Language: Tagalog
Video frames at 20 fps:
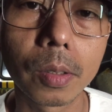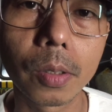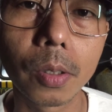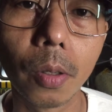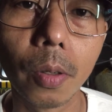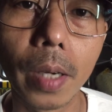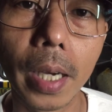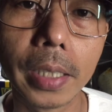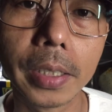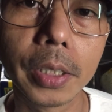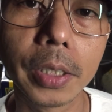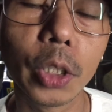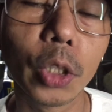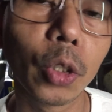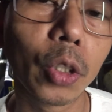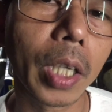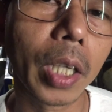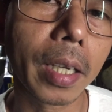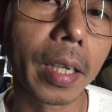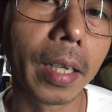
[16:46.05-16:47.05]
So guys,
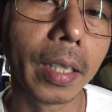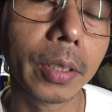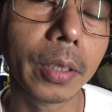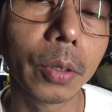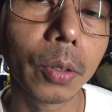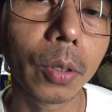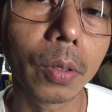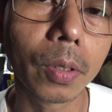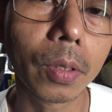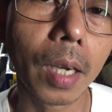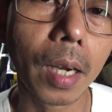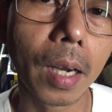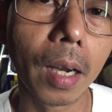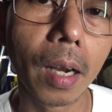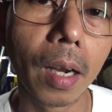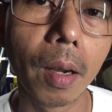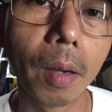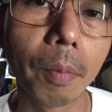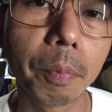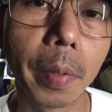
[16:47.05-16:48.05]
dito nag-end yung
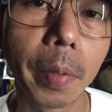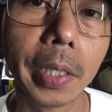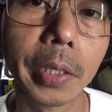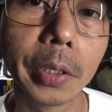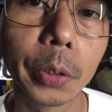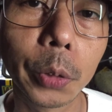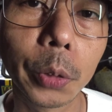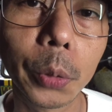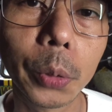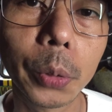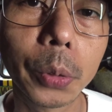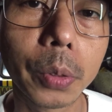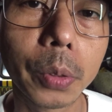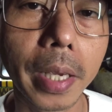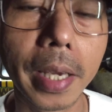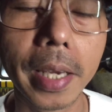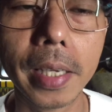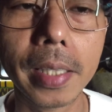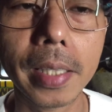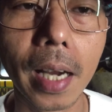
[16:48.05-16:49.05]
uh, part
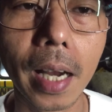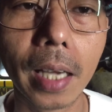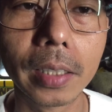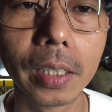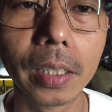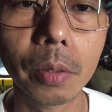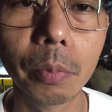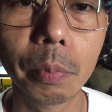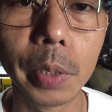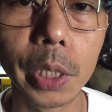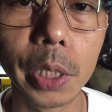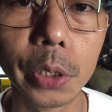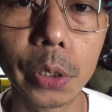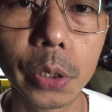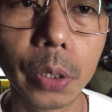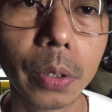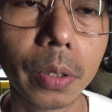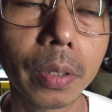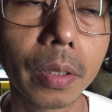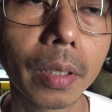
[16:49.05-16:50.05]
2A ng ating
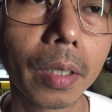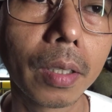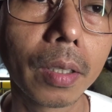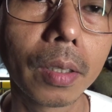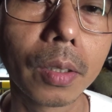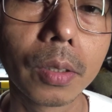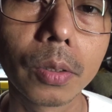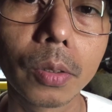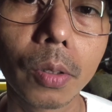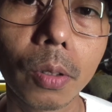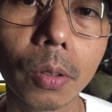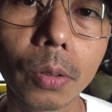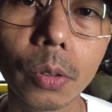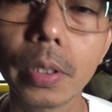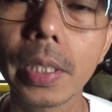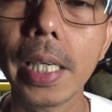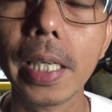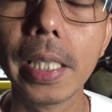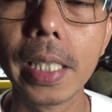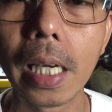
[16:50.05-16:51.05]
video. So
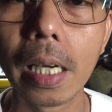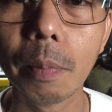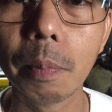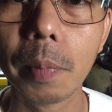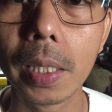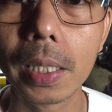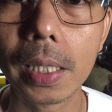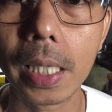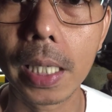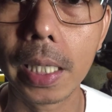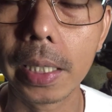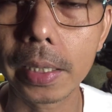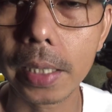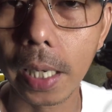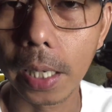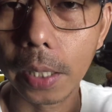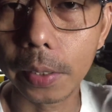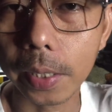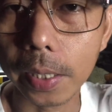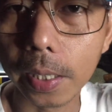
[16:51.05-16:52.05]
today, nakapaglagay
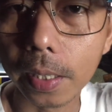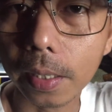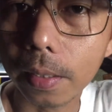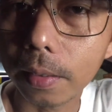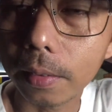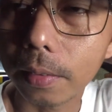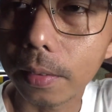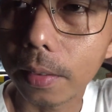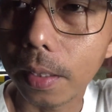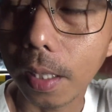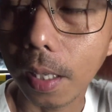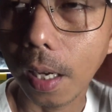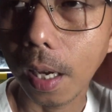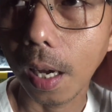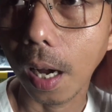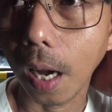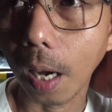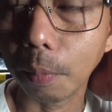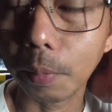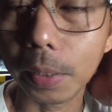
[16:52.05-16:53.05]
tayo ng,
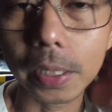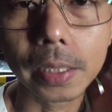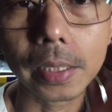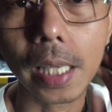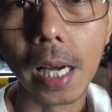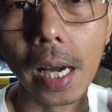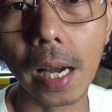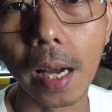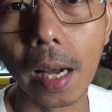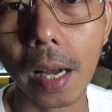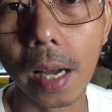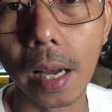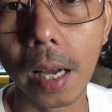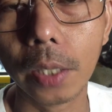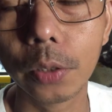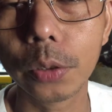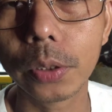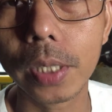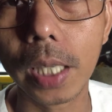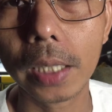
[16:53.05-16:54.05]
I mean, na
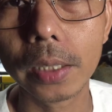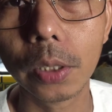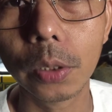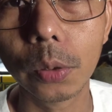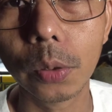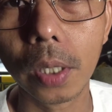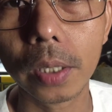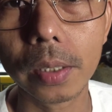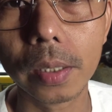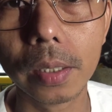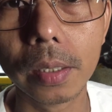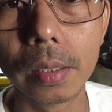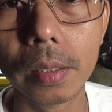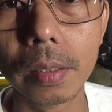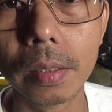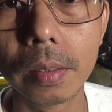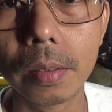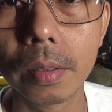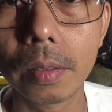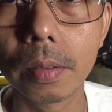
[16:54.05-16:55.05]
uh, ayos natin yung ating
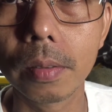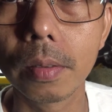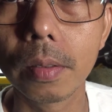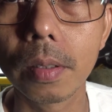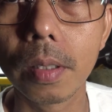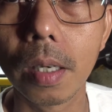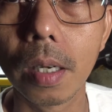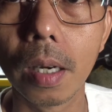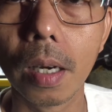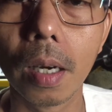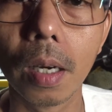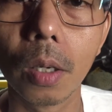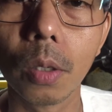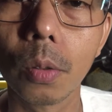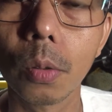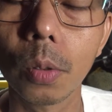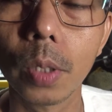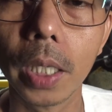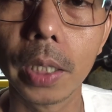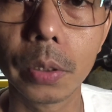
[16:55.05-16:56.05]
uh,
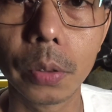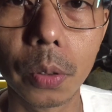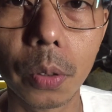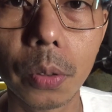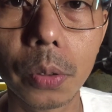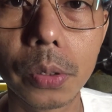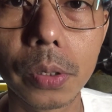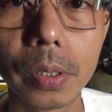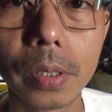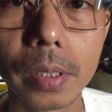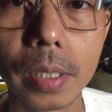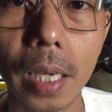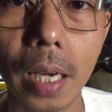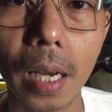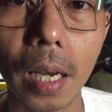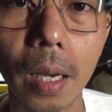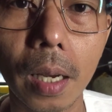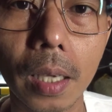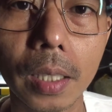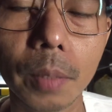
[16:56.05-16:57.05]
coolant hose,
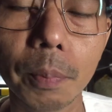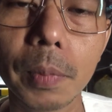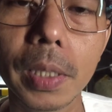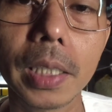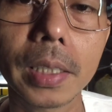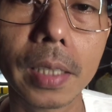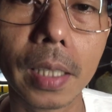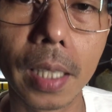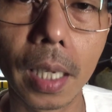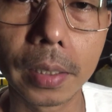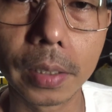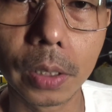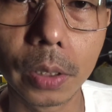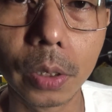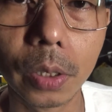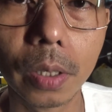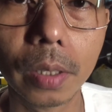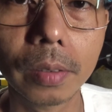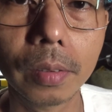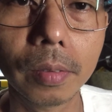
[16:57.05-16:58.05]
na replace na
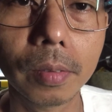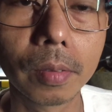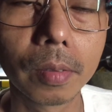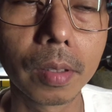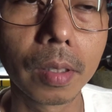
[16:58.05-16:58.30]
natin yon.